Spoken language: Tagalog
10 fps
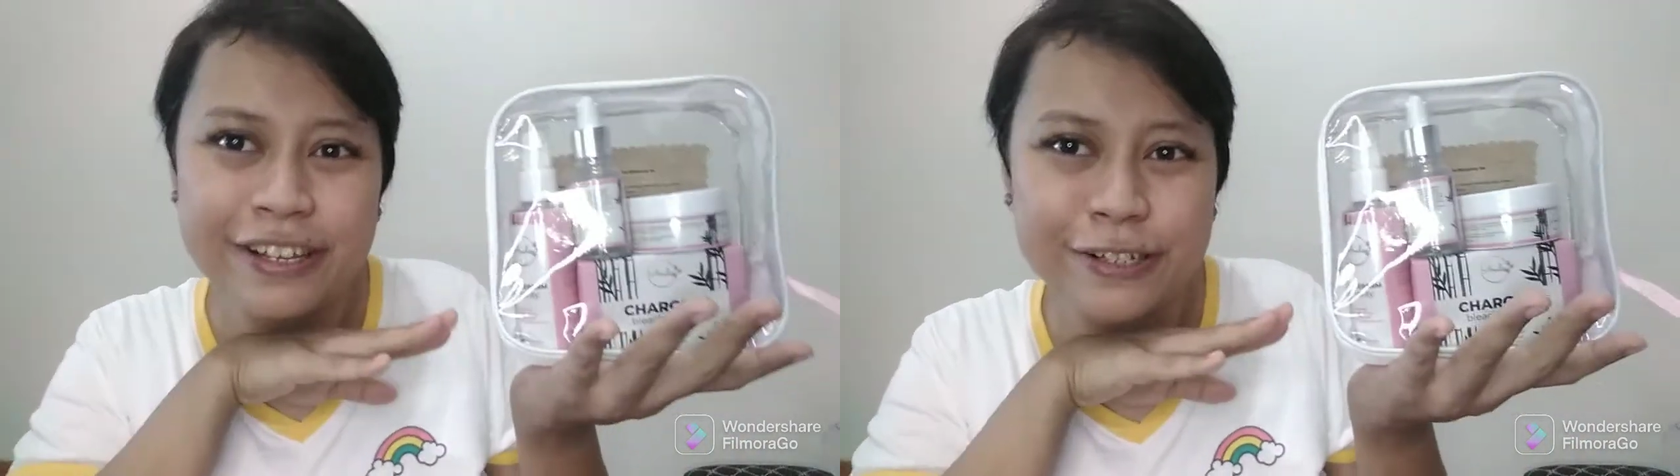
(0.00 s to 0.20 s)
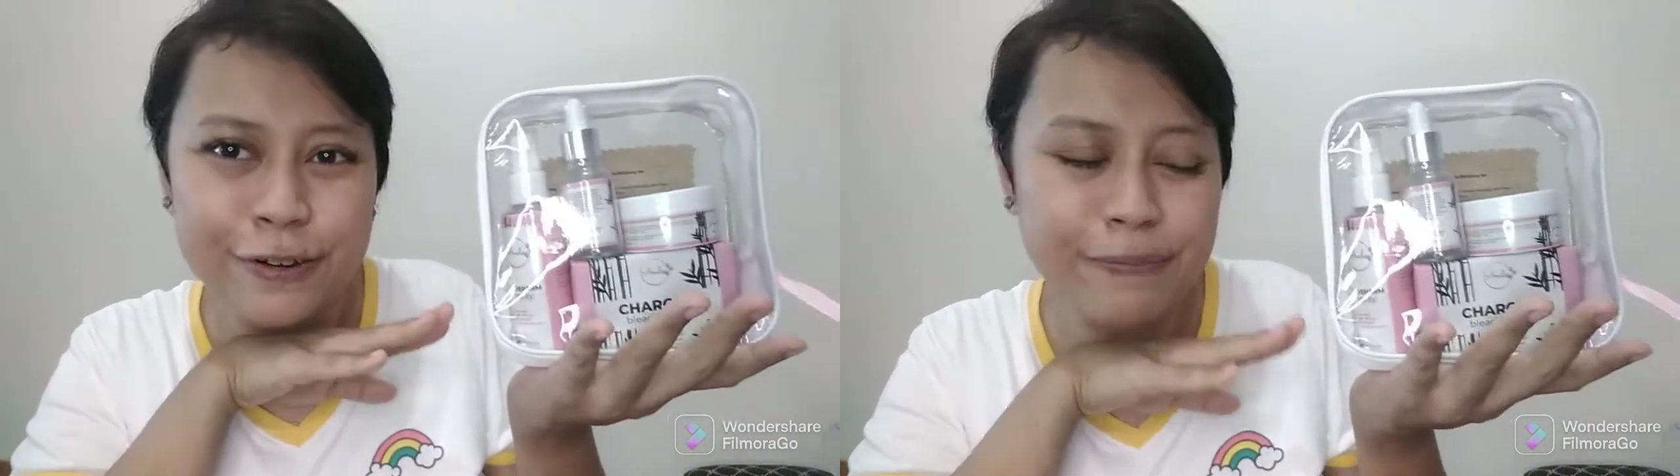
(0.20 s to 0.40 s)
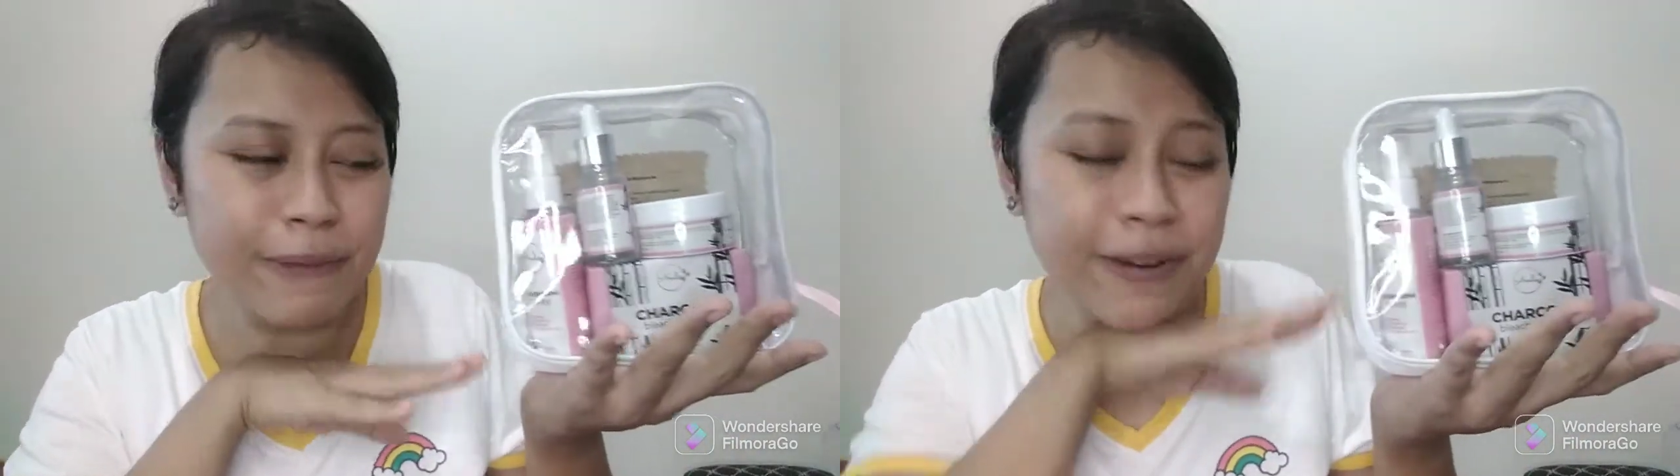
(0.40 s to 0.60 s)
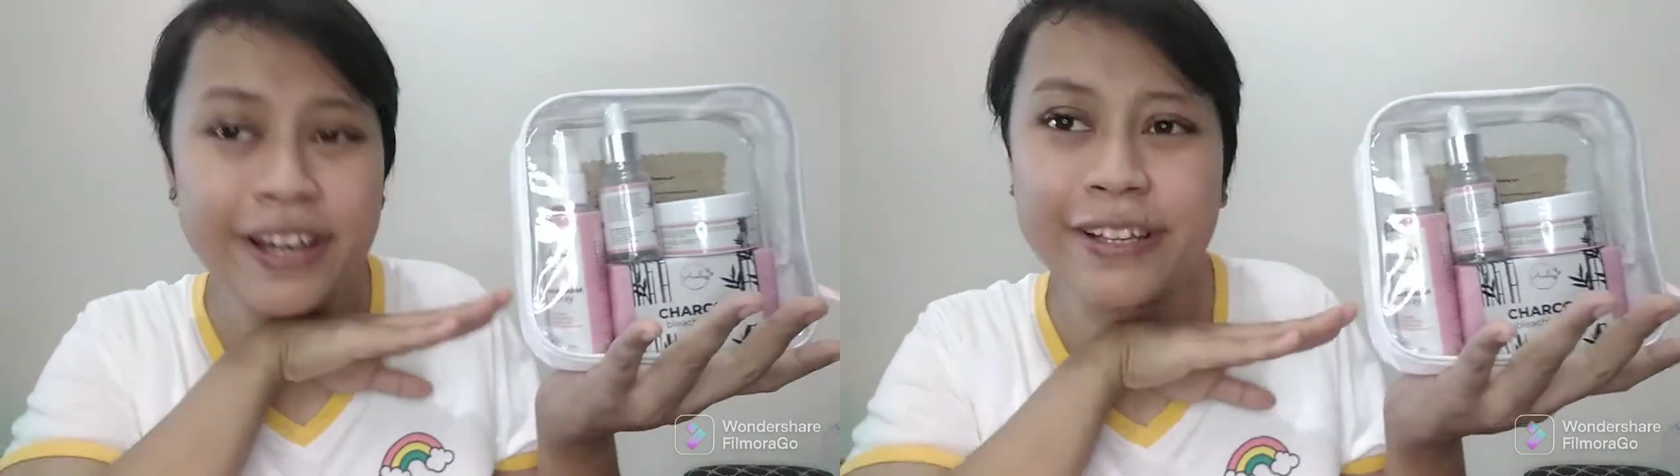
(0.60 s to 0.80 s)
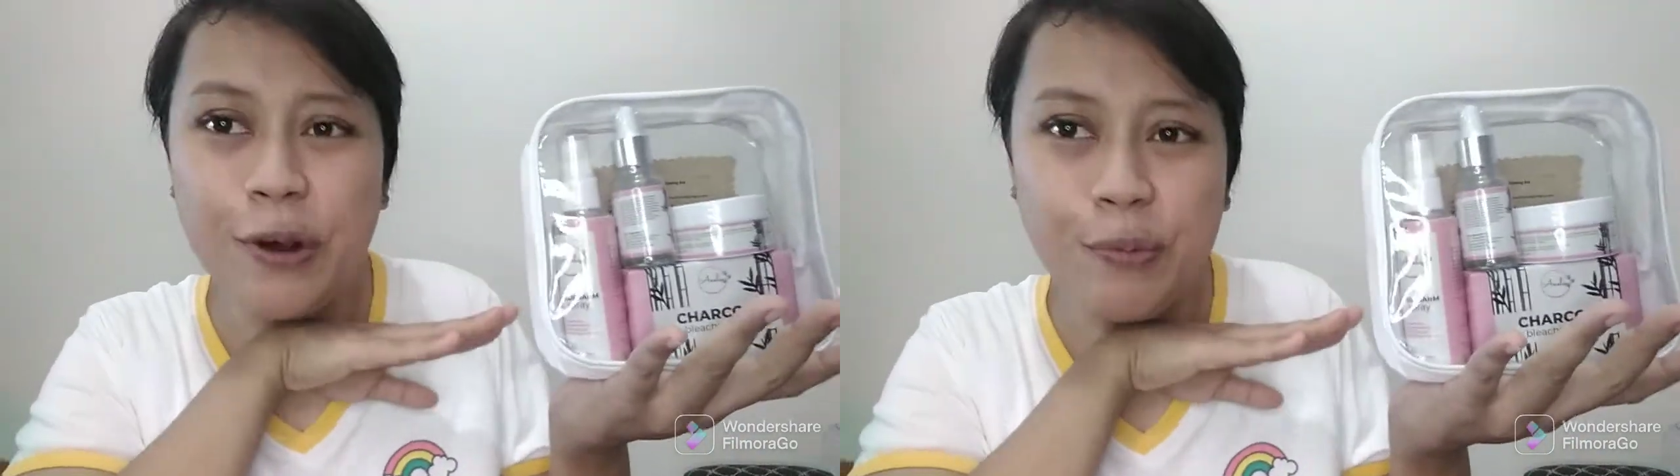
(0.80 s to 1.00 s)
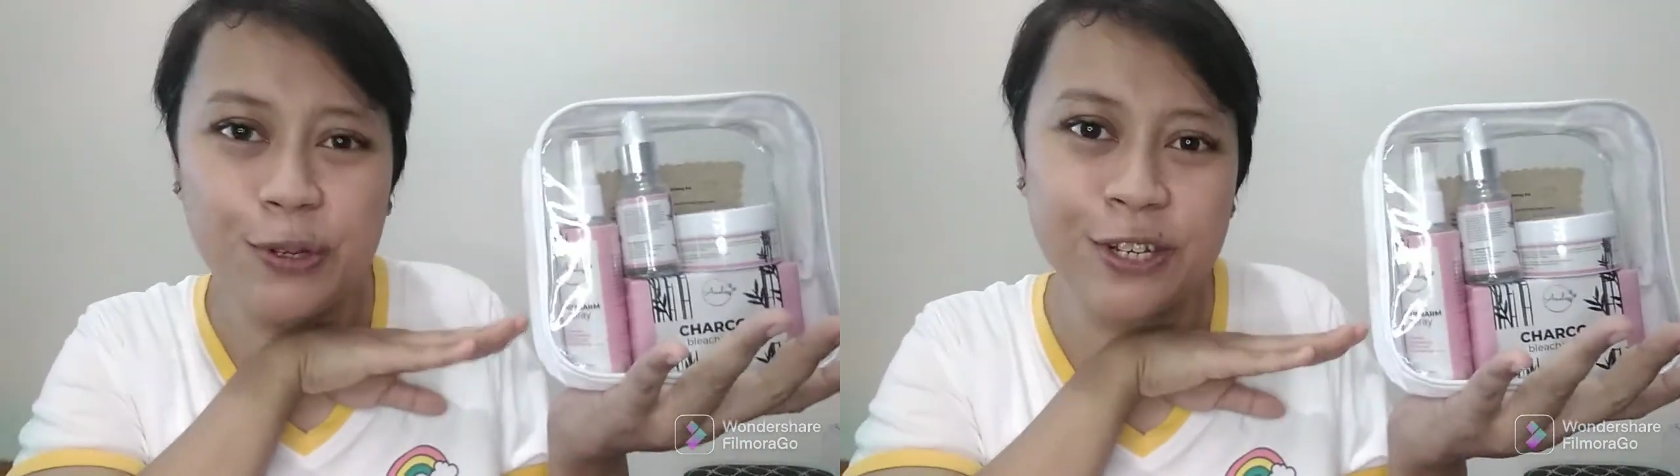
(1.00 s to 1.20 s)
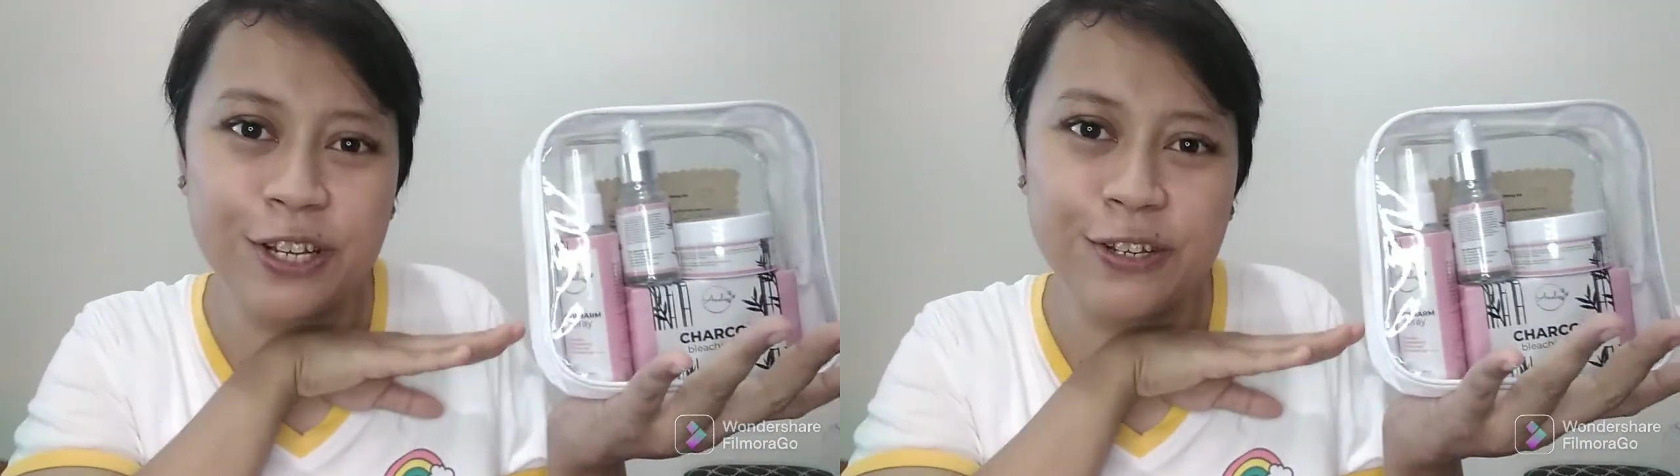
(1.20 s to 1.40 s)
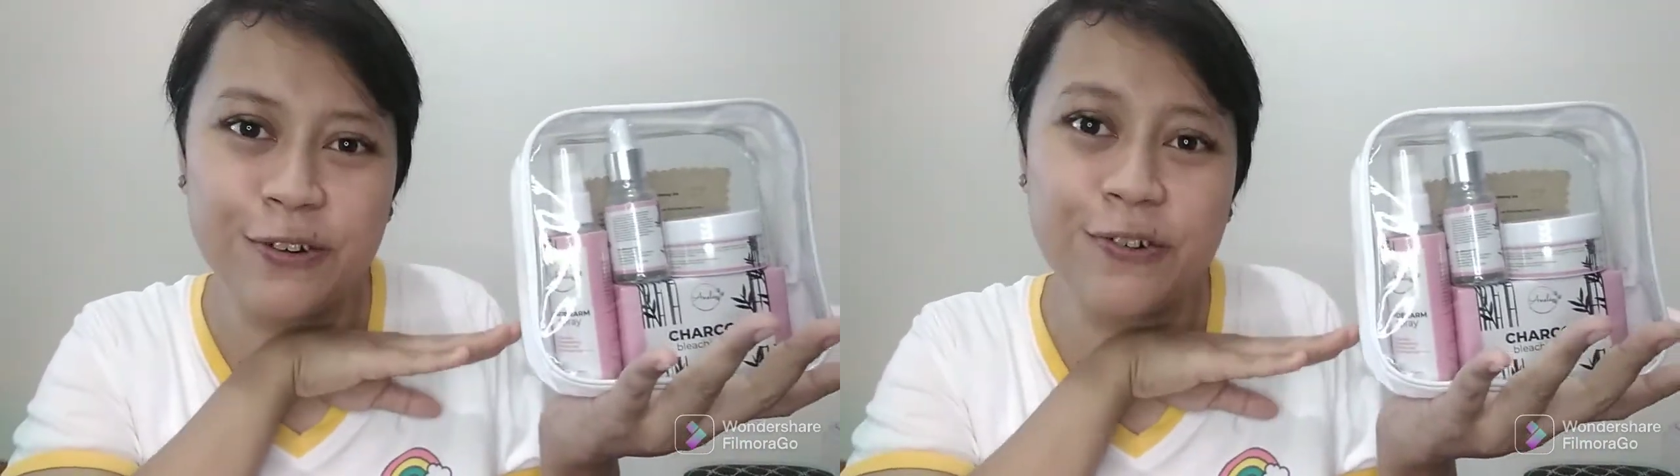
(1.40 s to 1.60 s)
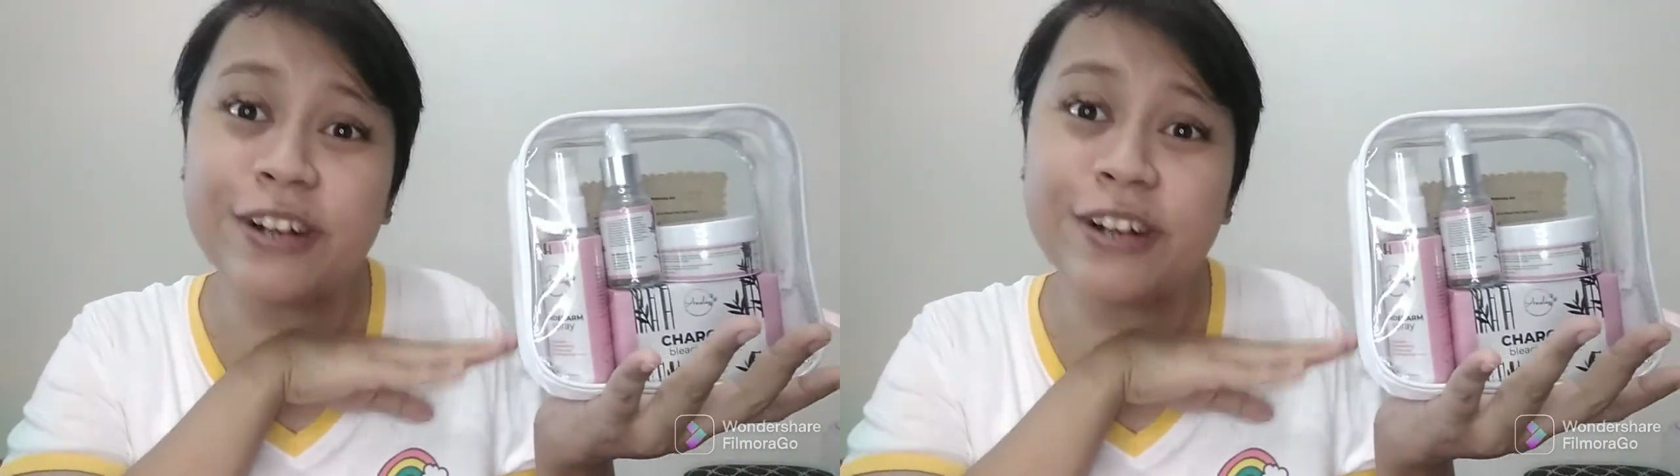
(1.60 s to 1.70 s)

So, papakita ko po sa inyo kung